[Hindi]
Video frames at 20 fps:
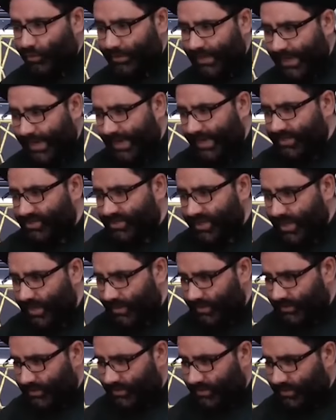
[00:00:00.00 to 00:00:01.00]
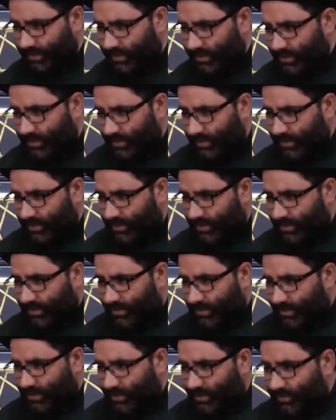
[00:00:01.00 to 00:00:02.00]
कोई है ऐसा
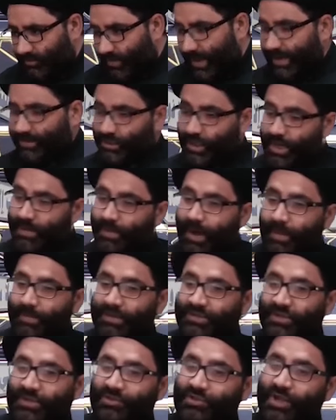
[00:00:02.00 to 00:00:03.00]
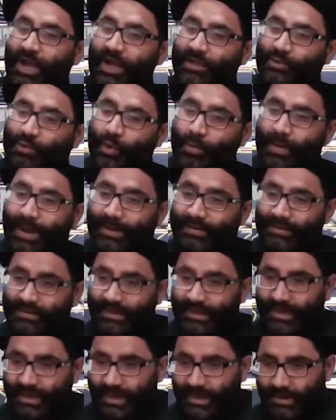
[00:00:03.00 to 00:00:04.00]
वैसे इमाम सज्जाद को
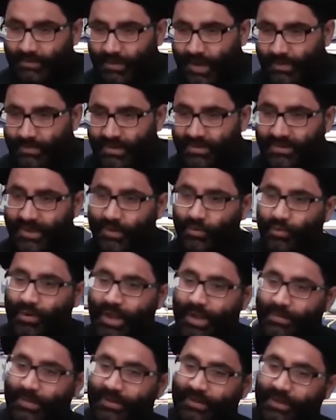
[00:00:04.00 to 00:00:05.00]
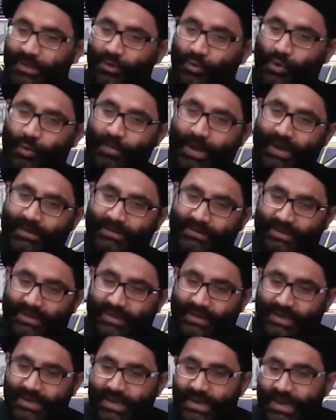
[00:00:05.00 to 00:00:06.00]
मानते हैं इमाम जैन आबदीन को मानते
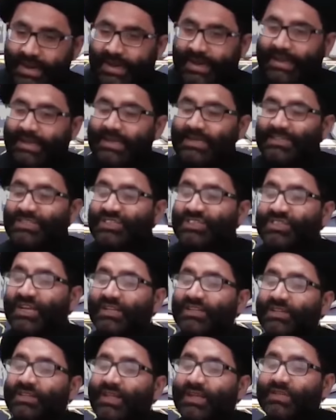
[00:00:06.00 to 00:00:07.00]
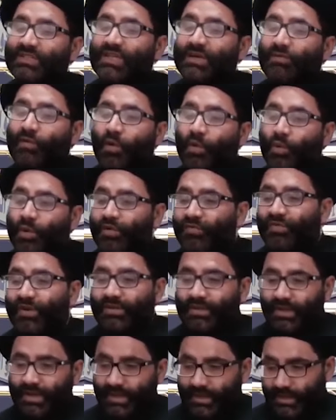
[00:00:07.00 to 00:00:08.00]
हैं लेकिन सजदे से वो
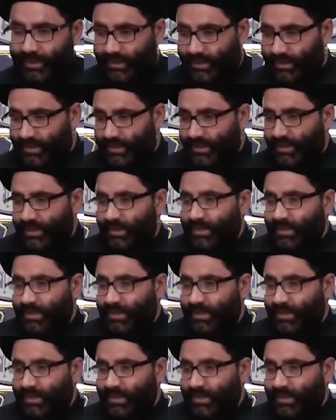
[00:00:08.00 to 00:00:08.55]
उल्फत नहीं